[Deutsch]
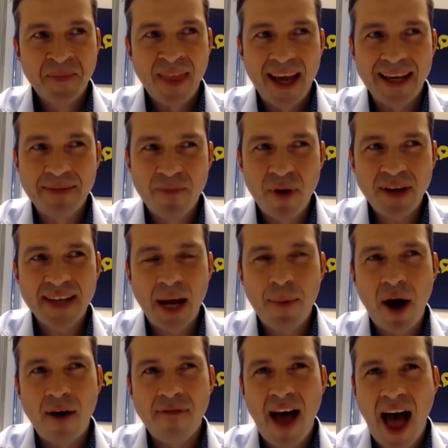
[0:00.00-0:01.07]
Ich möchte
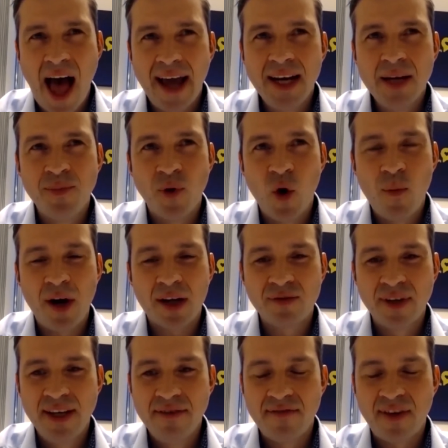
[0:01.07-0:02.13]
aber auf eine Beobachtung
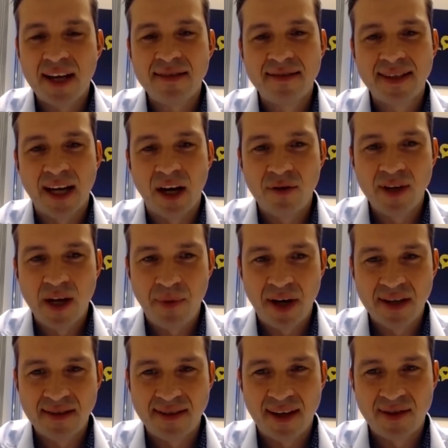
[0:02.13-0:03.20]
hinweisen, die auch in der
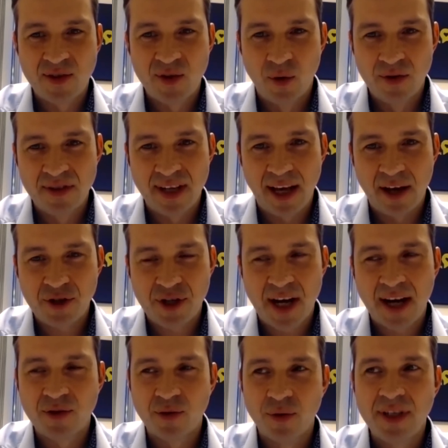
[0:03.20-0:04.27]
Präsentation sehr
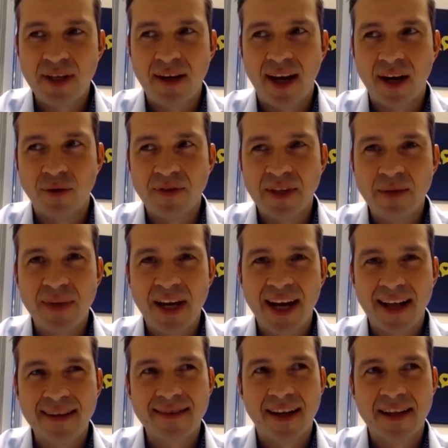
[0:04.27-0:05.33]
stark durchklang und die mir
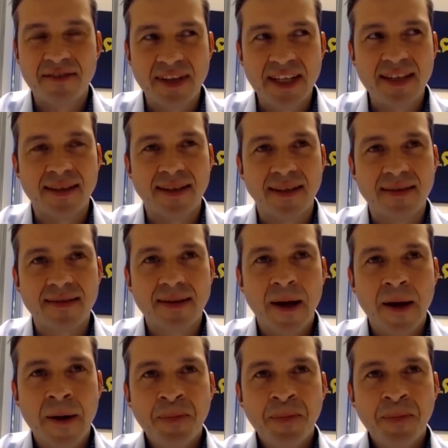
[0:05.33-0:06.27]
ganz, ganz wichtig ist.